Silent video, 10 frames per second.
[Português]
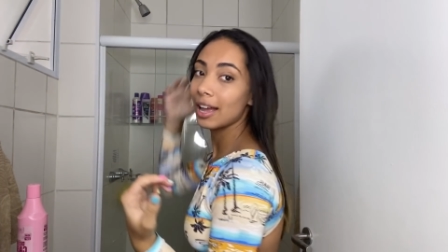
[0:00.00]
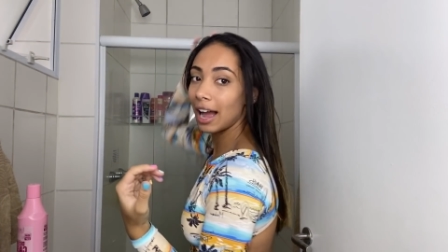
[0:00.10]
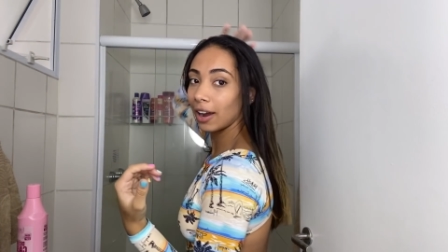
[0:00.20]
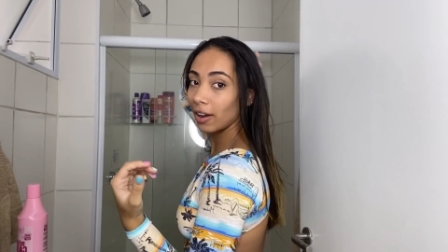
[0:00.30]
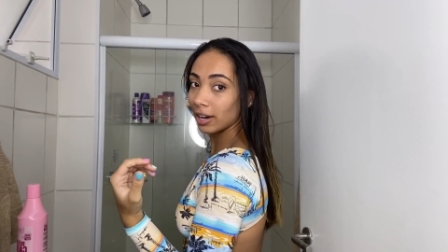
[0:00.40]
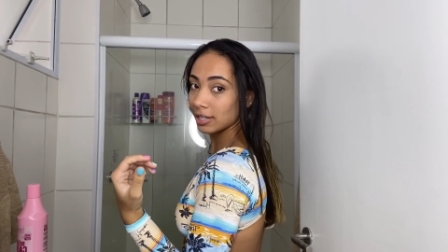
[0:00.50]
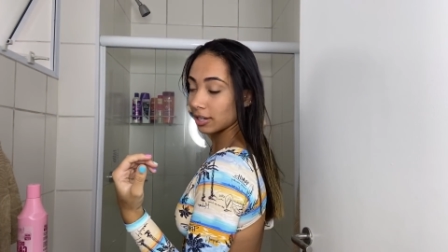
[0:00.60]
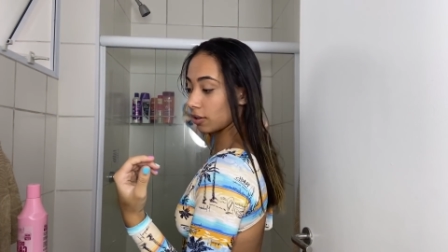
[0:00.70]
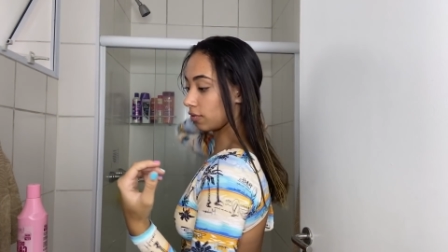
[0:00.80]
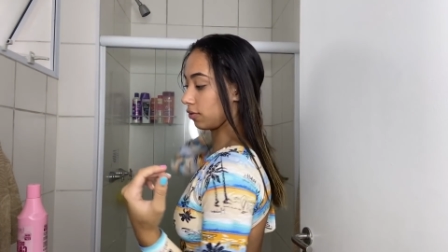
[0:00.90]
Agora sim,
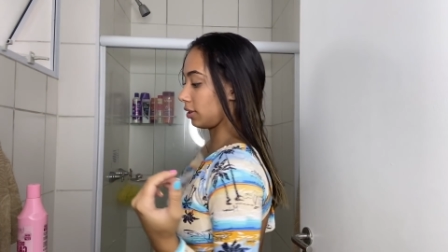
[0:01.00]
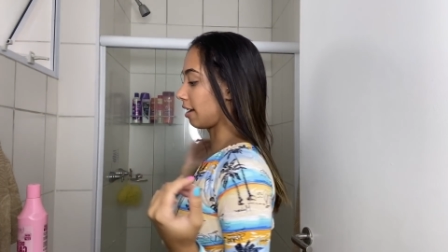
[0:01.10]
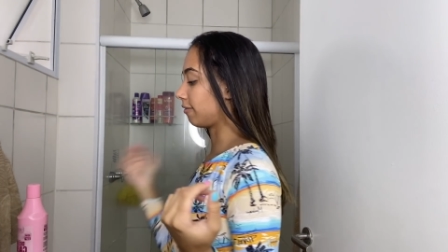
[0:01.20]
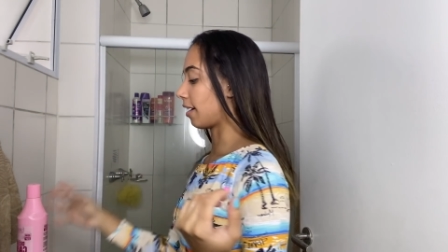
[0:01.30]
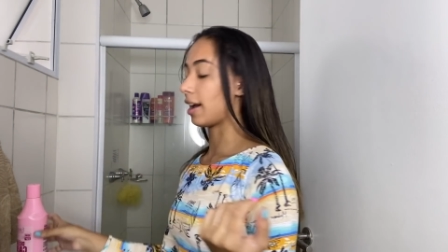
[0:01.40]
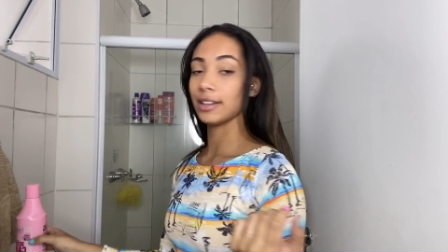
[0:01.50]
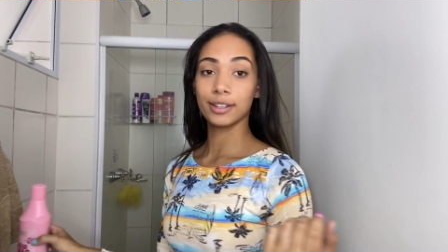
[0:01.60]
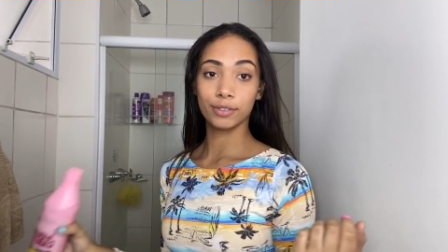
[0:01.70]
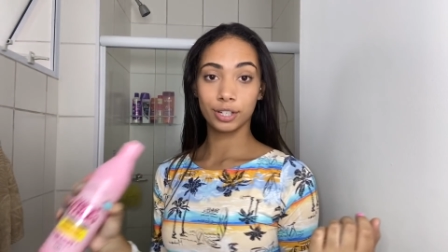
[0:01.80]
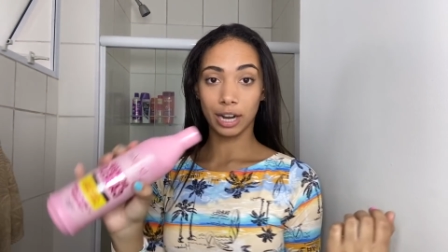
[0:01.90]
eu vou lavar e já
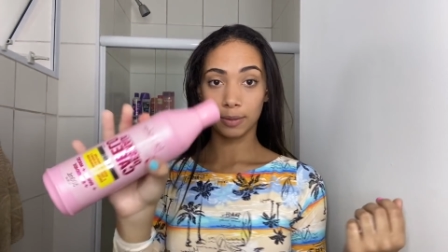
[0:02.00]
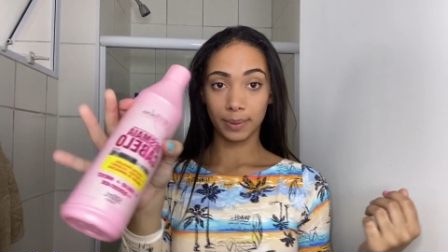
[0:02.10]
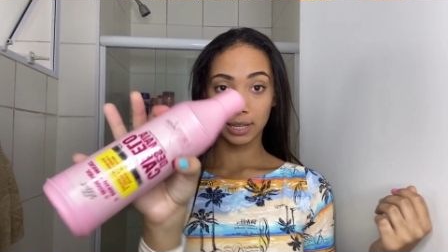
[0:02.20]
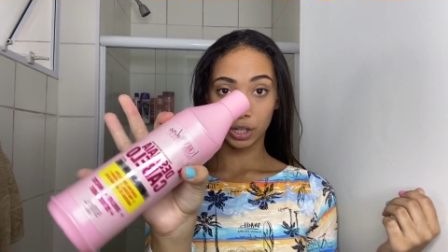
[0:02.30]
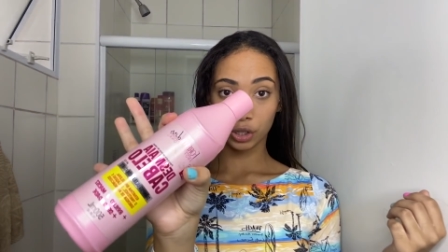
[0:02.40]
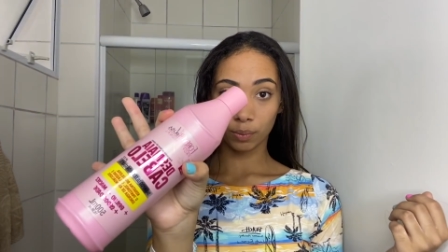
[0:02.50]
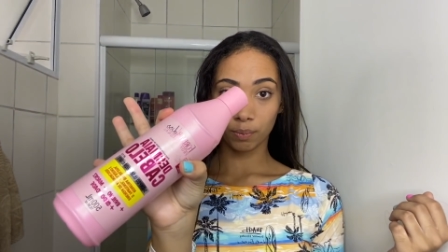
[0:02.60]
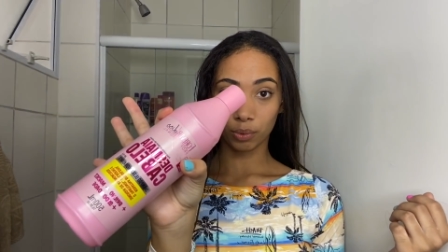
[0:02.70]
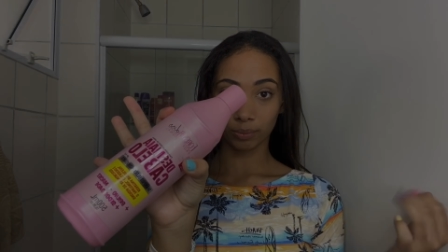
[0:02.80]
vou direto passar shampoo.